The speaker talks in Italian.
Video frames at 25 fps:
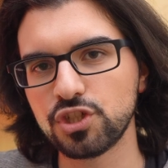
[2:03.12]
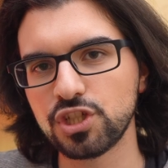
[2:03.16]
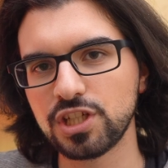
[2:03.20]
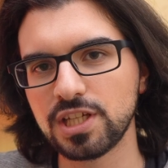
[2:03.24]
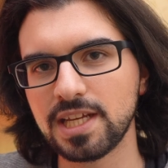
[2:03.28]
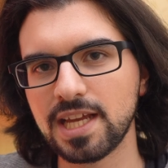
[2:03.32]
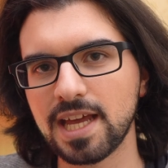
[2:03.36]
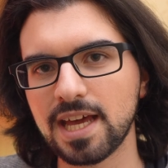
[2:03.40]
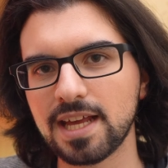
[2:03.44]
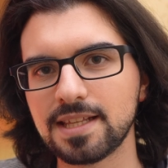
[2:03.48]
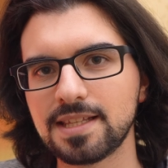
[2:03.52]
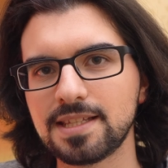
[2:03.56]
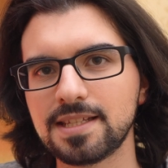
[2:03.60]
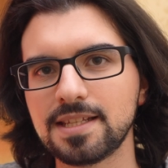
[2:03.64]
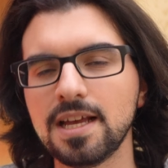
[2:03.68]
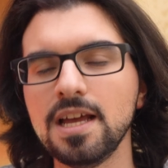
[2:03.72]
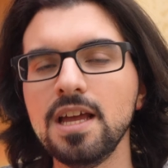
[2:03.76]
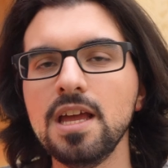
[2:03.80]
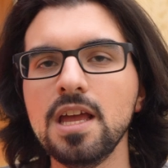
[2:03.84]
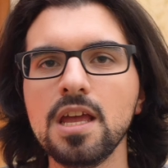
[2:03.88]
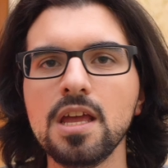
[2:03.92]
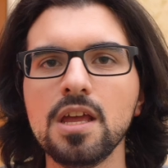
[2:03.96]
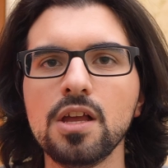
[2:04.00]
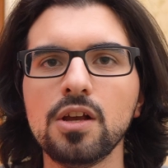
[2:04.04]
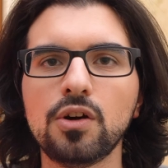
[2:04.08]
GHz,
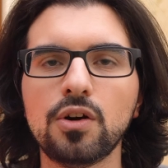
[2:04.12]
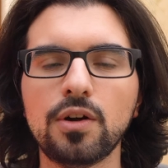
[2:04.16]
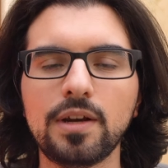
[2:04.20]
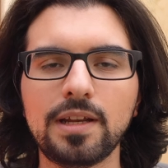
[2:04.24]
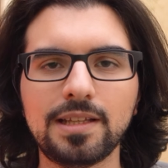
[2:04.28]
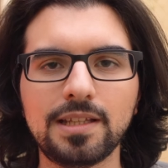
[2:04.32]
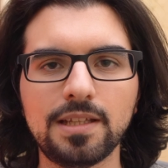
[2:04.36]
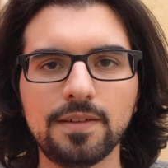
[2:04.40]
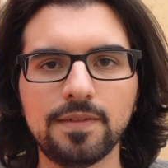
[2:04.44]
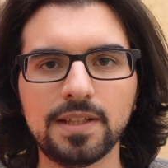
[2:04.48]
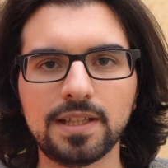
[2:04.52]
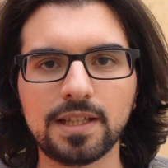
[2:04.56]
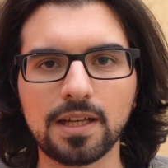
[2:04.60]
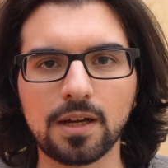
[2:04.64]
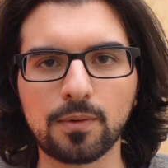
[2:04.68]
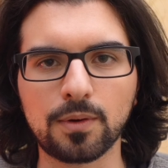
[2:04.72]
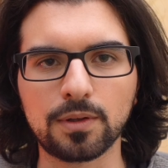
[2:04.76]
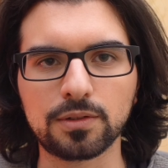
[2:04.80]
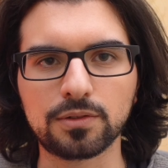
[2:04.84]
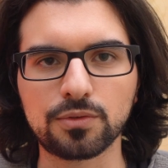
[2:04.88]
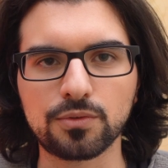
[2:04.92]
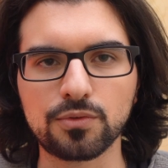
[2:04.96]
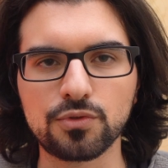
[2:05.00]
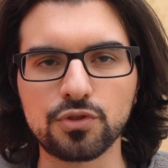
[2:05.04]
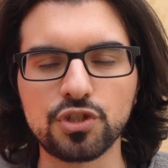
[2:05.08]
connettività
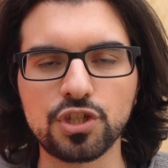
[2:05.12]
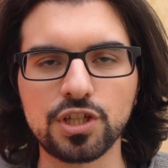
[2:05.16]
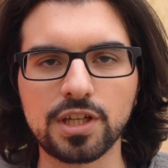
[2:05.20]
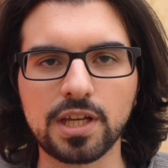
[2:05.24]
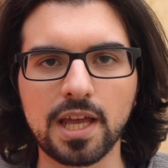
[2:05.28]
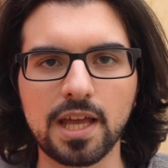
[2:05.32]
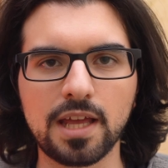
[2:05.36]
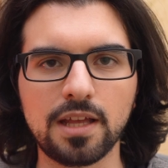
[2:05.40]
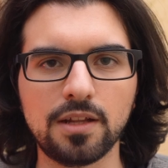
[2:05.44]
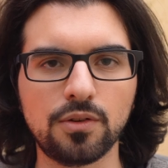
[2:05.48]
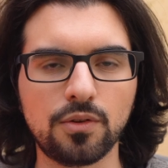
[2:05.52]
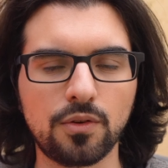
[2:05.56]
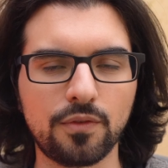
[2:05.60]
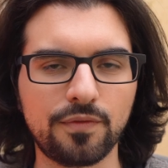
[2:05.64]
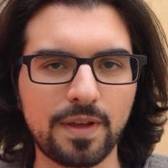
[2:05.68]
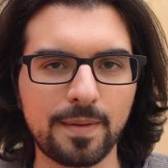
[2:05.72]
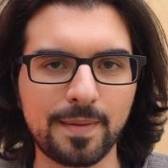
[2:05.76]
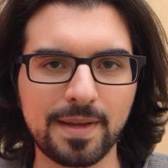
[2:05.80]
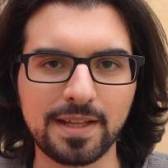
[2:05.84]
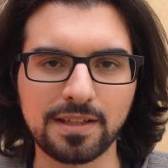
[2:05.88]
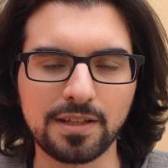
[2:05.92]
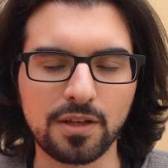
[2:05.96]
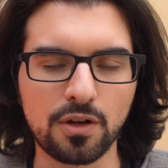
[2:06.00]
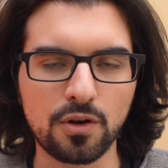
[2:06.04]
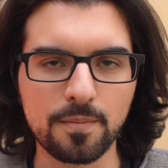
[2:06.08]
4G che
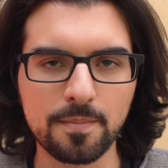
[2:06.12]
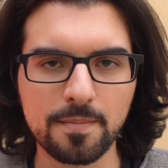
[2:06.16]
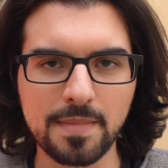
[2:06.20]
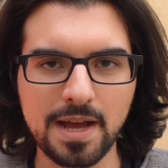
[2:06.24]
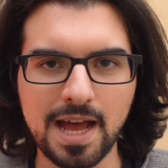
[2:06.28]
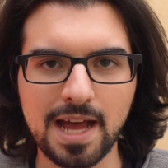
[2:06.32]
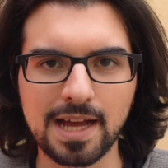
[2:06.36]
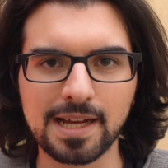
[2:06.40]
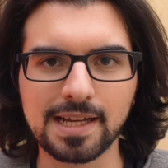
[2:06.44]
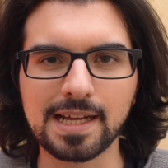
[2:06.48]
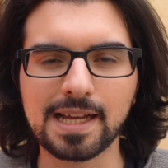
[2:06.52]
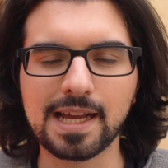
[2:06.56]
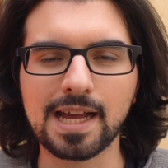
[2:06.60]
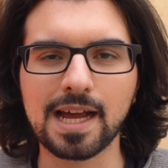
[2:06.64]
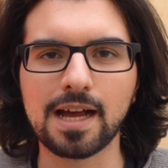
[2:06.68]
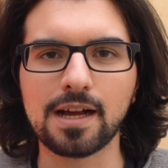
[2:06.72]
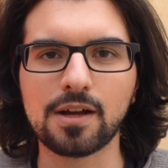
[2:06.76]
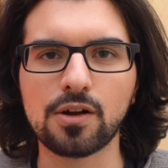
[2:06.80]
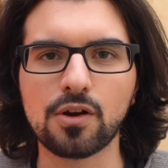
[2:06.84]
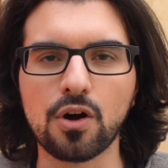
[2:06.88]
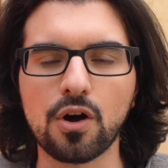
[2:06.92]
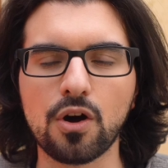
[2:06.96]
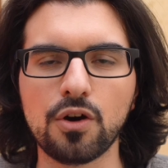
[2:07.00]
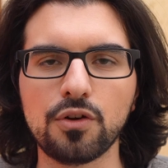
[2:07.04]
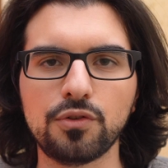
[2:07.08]
ovviamente non manca,
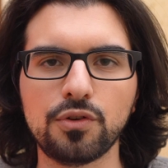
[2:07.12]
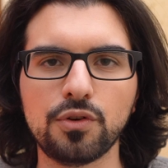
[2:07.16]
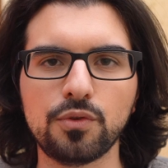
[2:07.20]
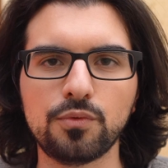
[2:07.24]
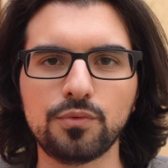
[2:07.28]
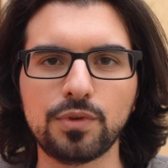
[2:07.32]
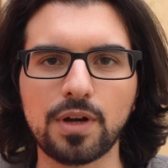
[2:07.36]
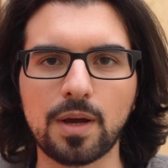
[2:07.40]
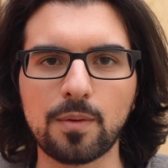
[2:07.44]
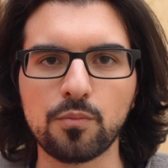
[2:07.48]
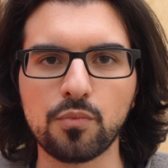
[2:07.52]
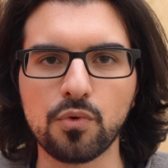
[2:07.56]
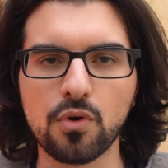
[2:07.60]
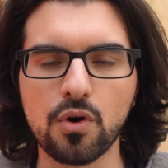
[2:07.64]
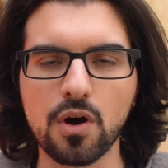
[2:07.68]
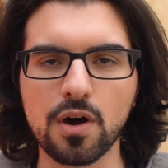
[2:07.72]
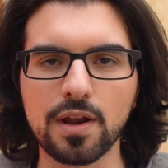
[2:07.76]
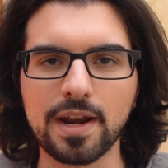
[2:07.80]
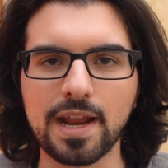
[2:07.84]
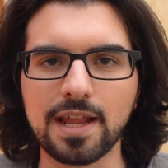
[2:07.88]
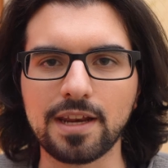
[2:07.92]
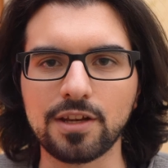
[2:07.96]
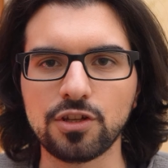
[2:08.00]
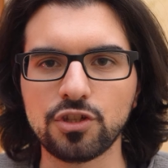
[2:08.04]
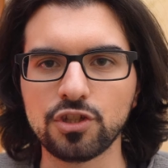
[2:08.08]
con una
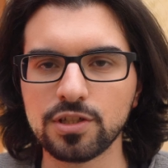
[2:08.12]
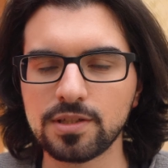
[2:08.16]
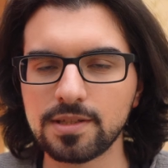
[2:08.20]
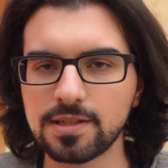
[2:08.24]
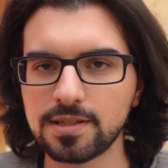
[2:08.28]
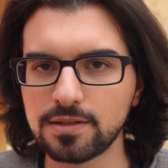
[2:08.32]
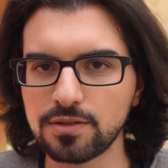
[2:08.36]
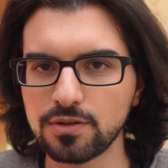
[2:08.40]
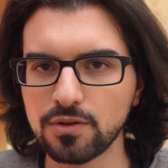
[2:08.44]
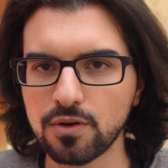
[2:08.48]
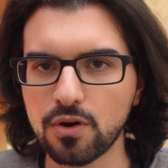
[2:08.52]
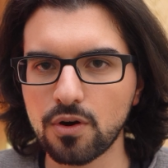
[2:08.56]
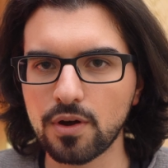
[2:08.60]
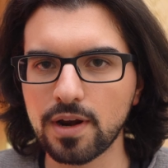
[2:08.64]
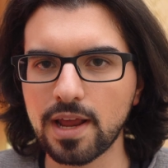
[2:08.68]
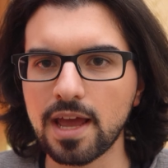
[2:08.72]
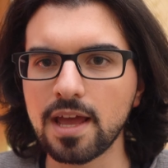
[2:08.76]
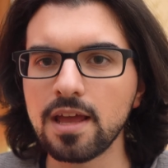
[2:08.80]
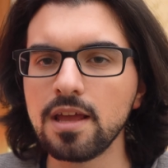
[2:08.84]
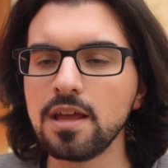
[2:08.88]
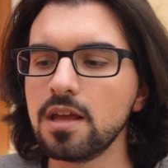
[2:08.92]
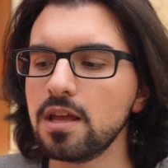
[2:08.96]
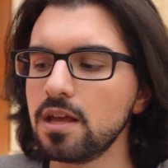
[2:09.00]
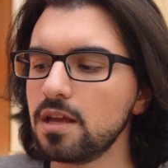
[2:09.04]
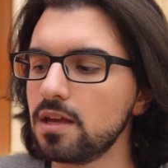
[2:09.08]
buona ricezione,